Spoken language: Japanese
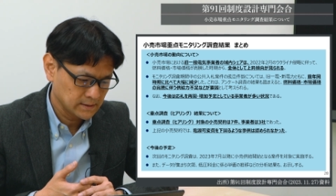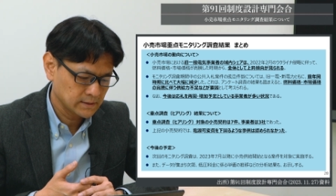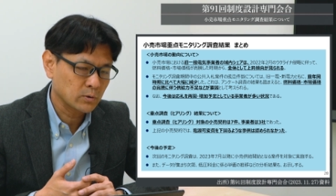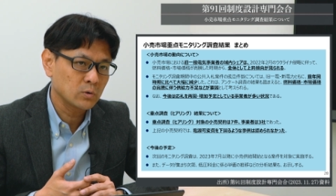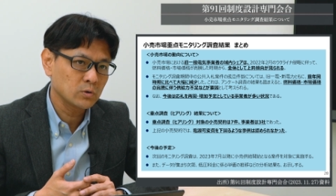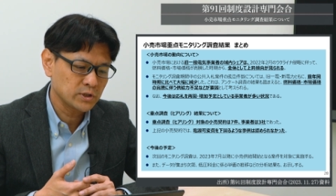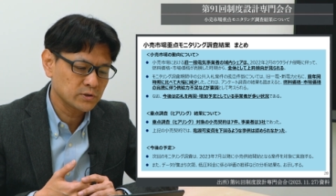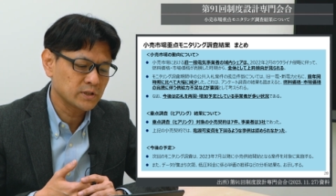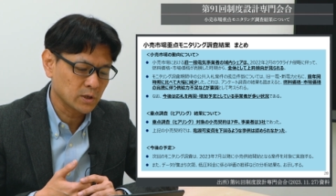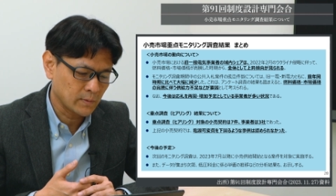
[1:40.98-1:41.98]
で、今後に
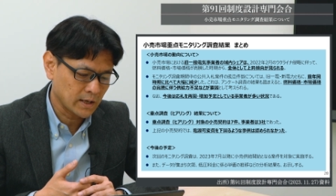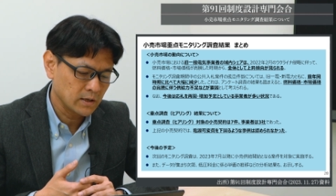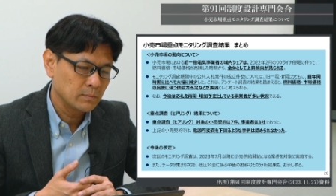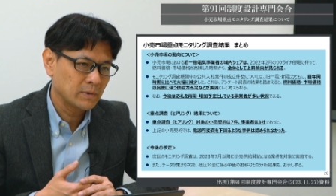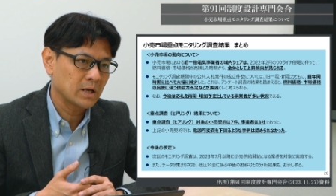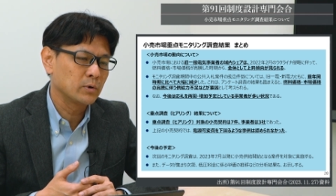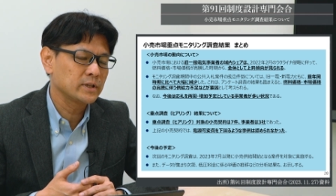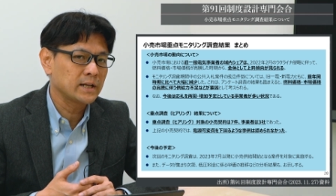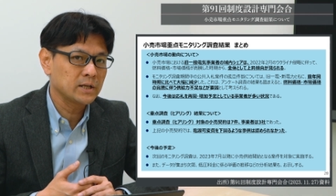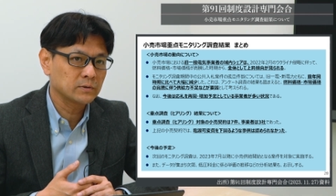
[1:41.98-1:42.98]
ついては、まだ
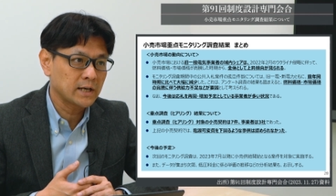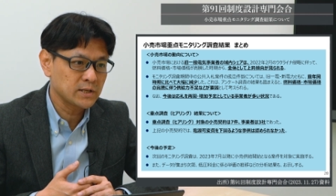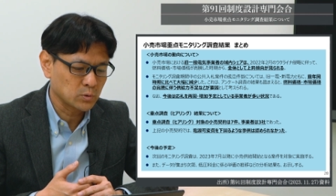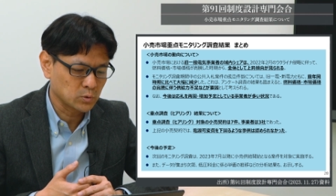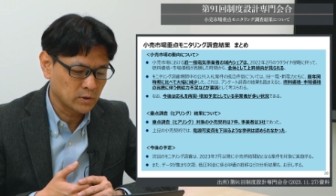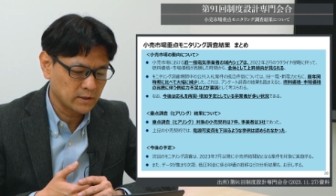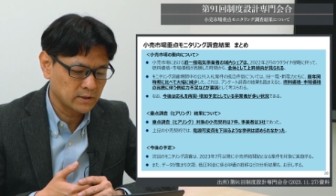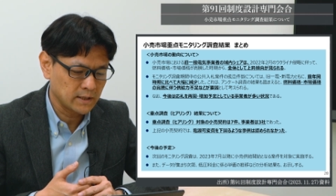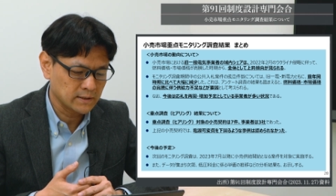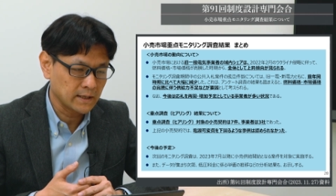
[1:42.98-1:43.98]
モニタリング対象となっ
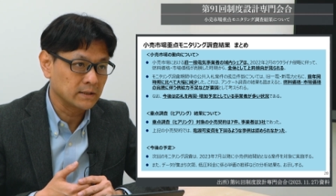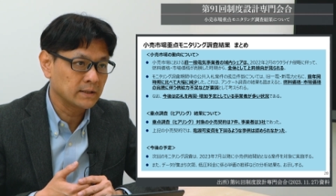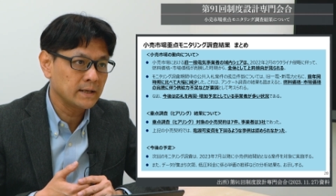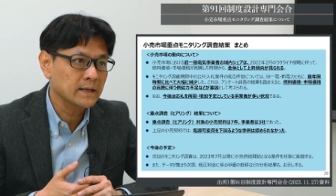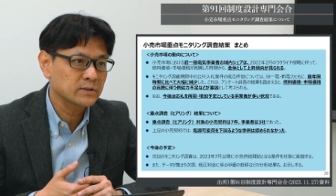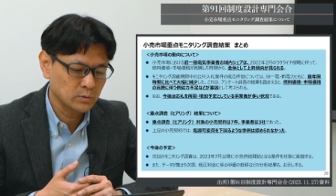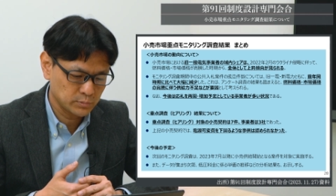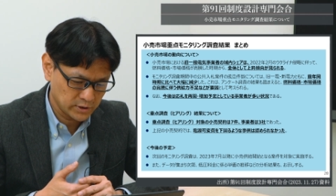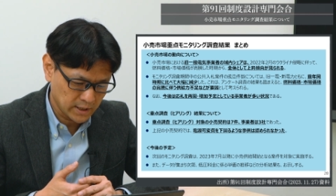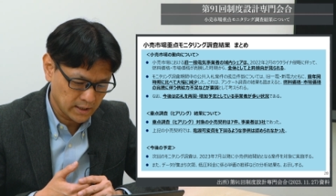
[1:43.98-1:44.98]
ていない低圧の
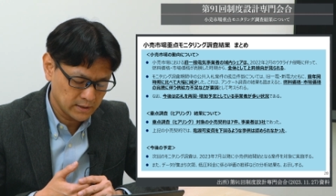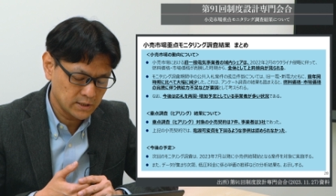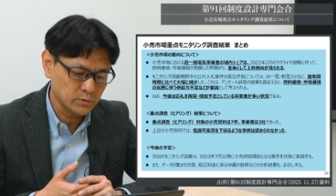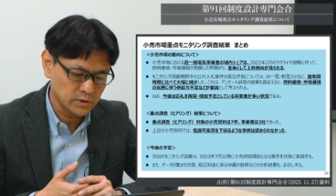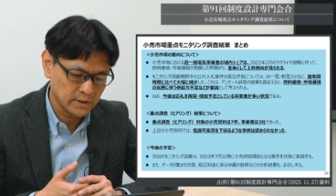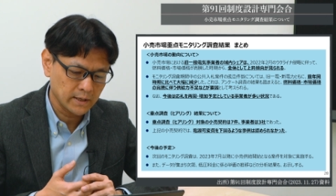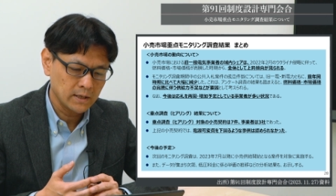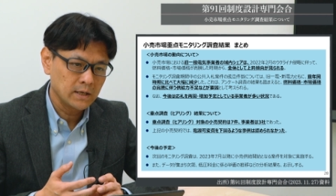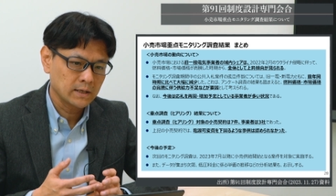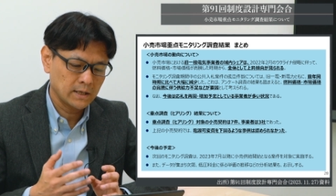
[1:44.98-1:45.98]
分野につい
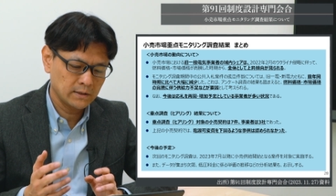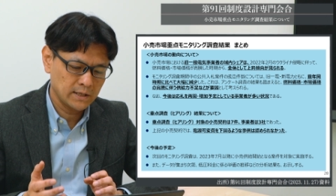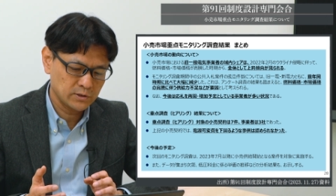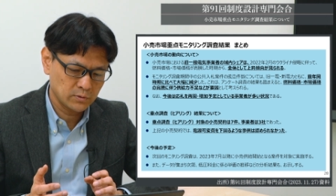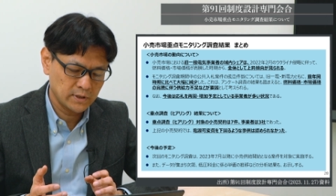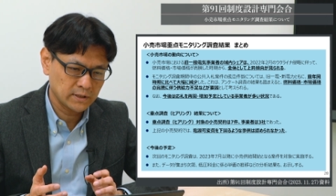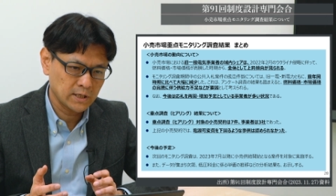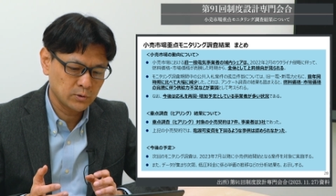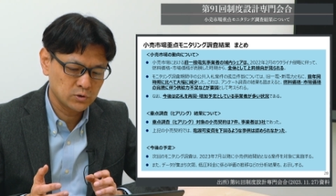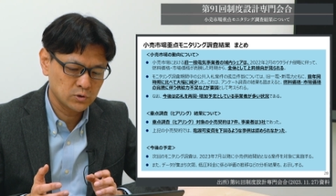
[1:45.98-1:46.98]
て関連する
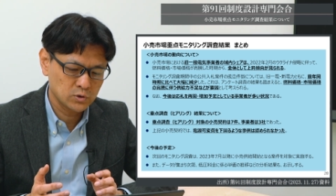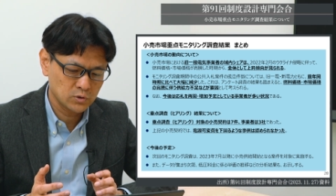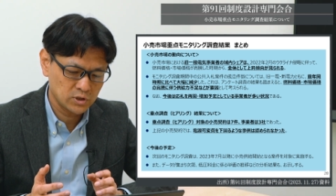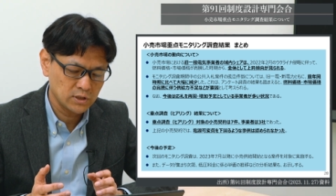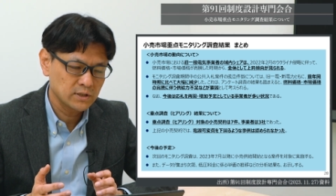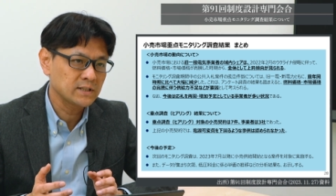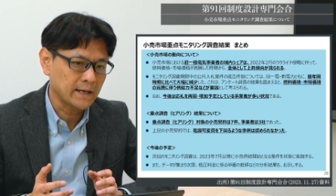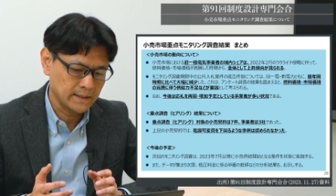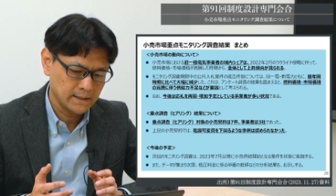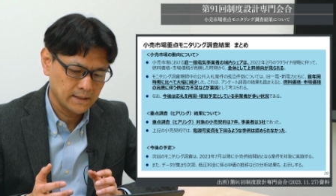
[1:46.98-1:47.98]
データを収集し、次
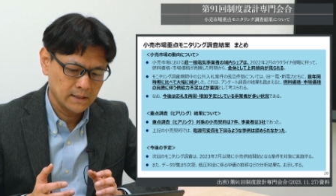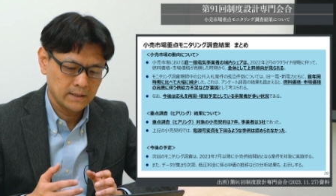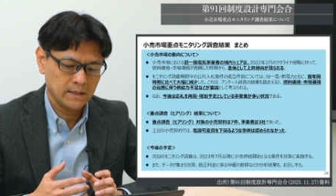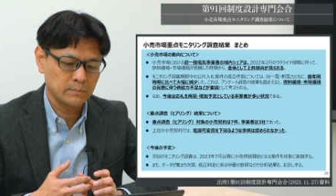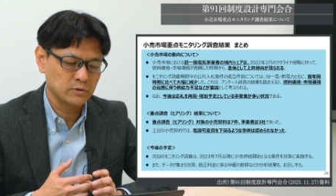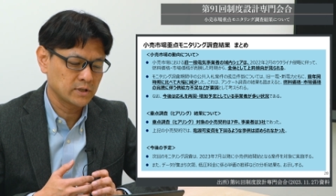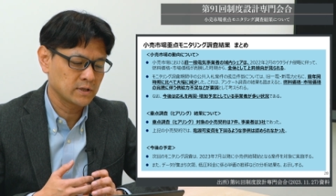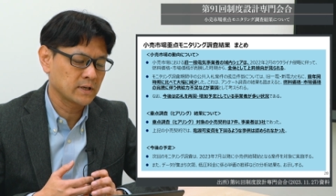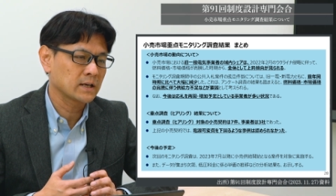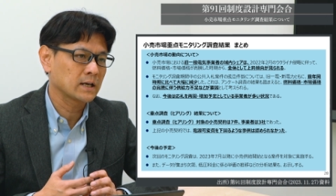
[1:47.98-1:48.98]
第分
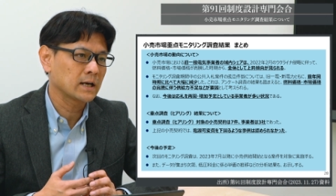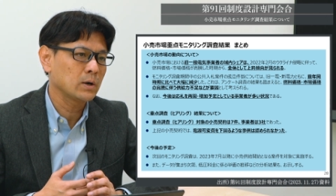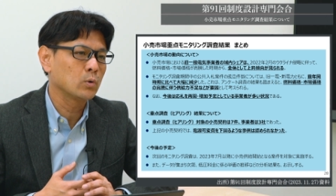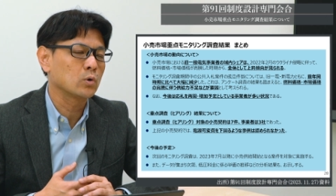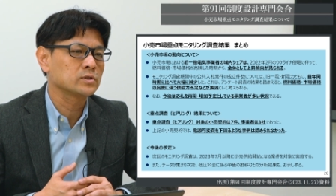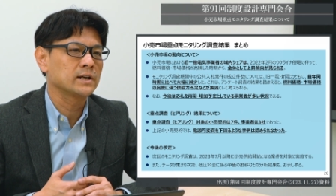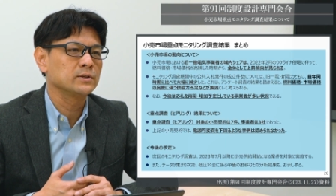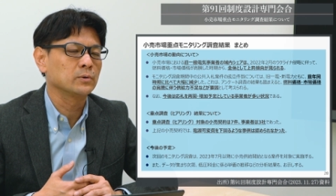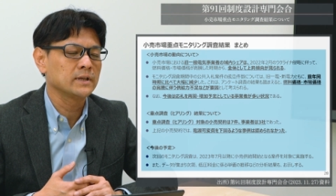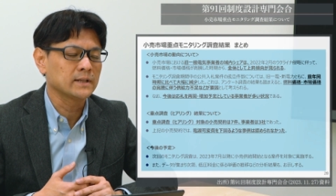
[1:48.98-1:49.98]
析結果が報告され
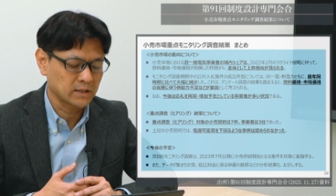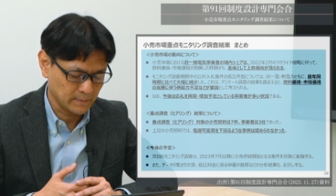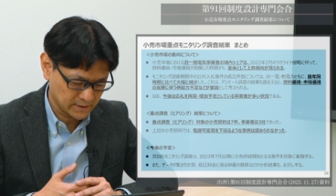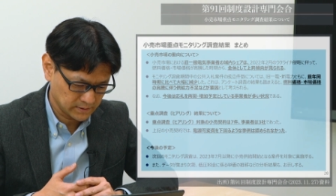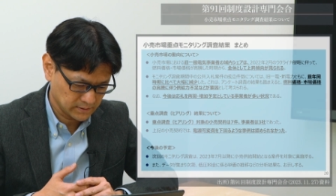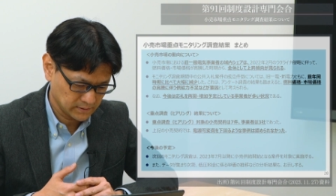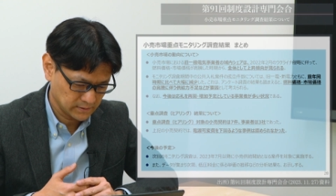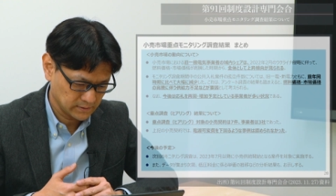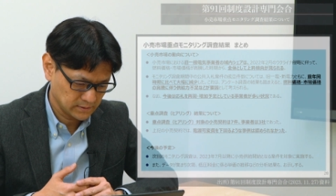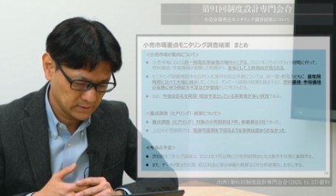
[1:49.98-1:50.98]
る予定になっています。
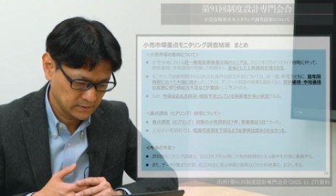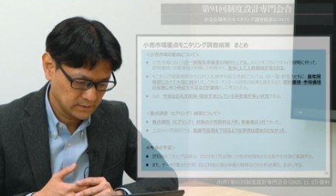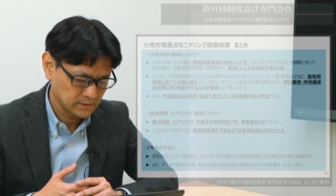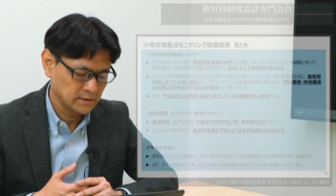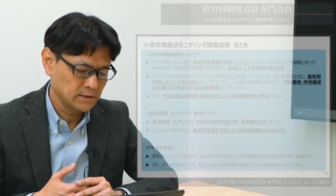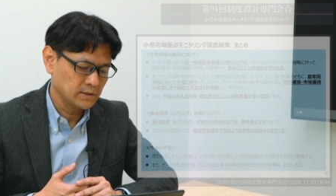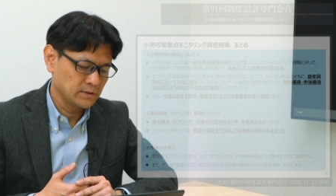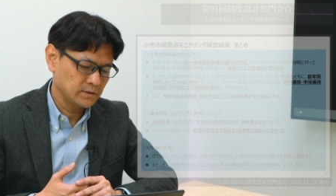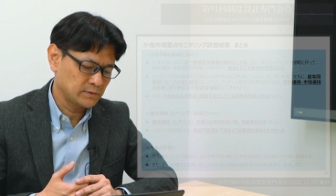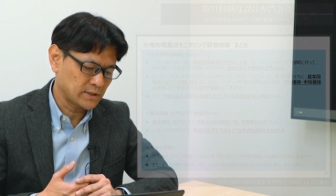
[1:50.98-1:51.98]

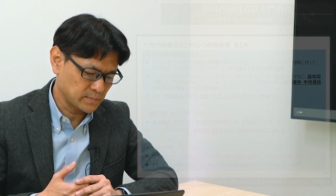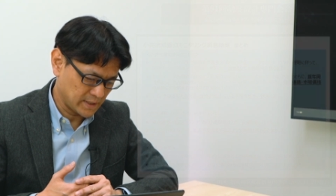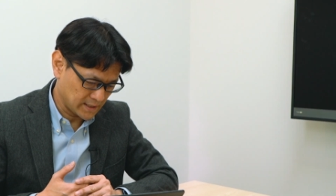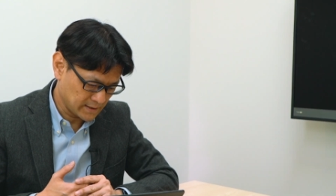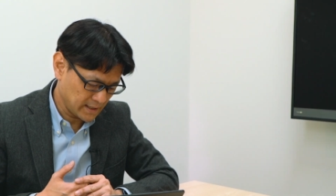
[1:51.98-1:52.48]
二つ目です